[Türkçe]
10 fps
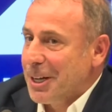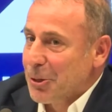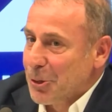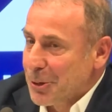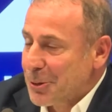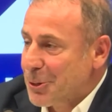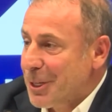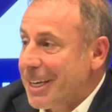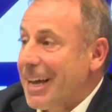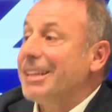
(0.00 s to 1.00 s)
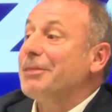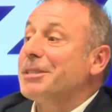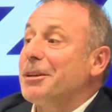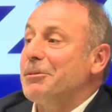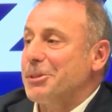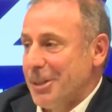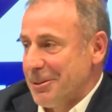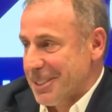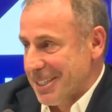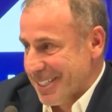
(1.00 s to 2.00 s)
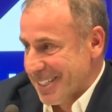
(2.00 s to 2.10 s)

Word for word: 4. 4.liğe geldiğimizde mi söylemeyeceğiz?